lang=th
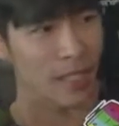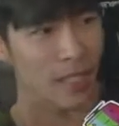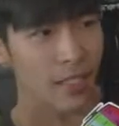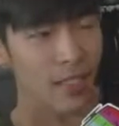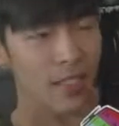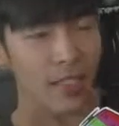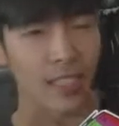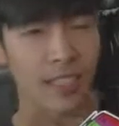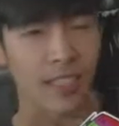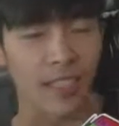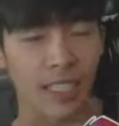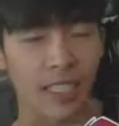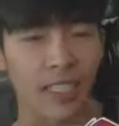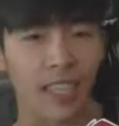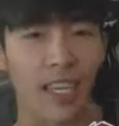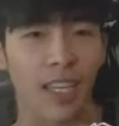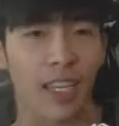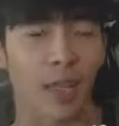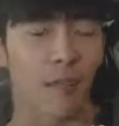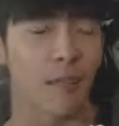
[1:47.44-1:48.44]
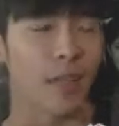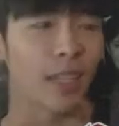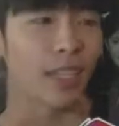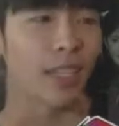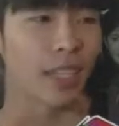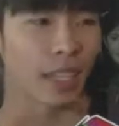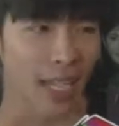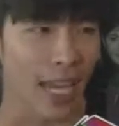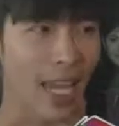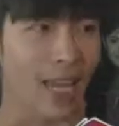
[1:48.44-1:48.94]
จริง ๆ สัญญาแกมมี่
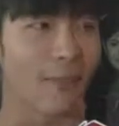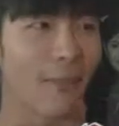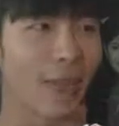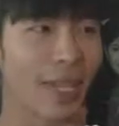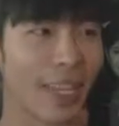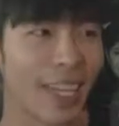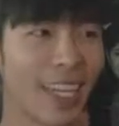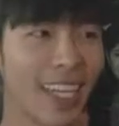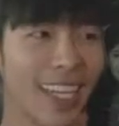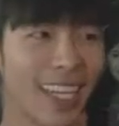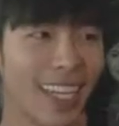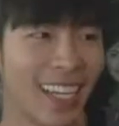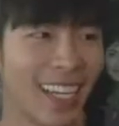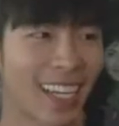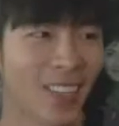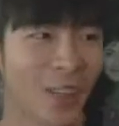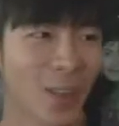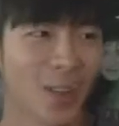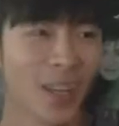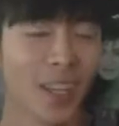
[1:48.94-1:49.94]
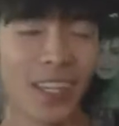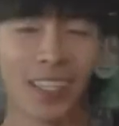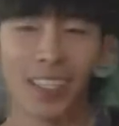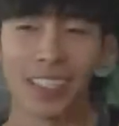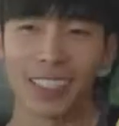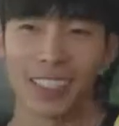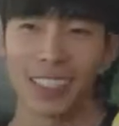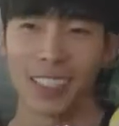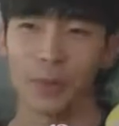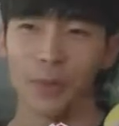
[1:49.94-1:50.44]
อีกหลายปีคง
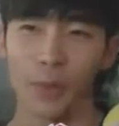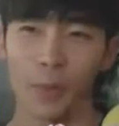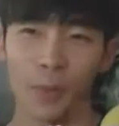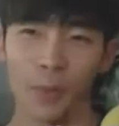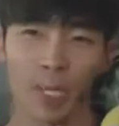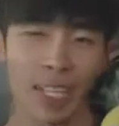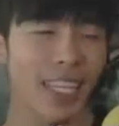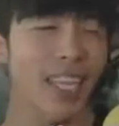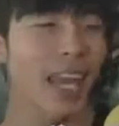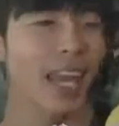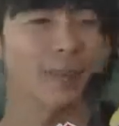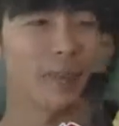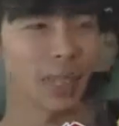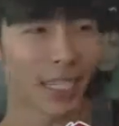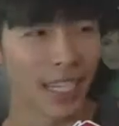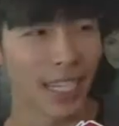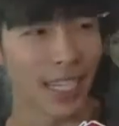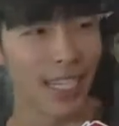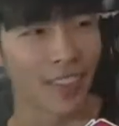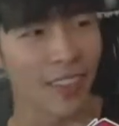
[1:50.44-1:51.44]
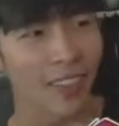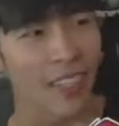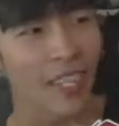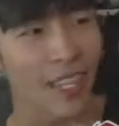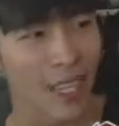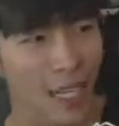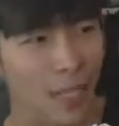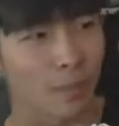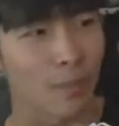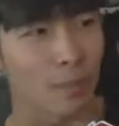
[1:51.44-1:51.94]
คงไม่ได้ย้ายไปที่ไหนด้วยแห
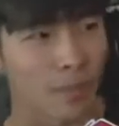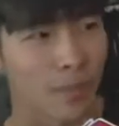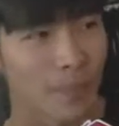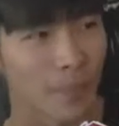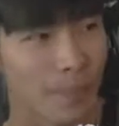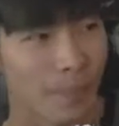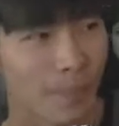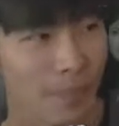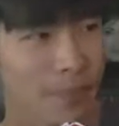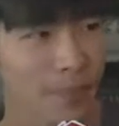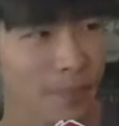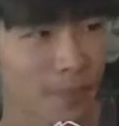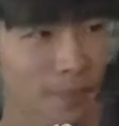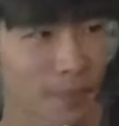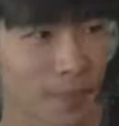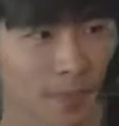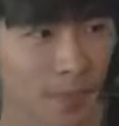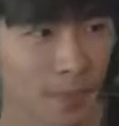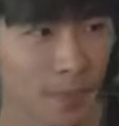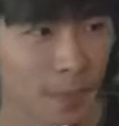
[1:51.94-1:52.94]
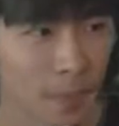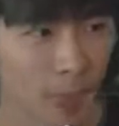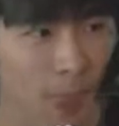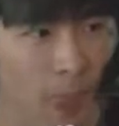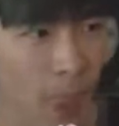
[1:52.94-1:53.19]
ละครับ อืมงาน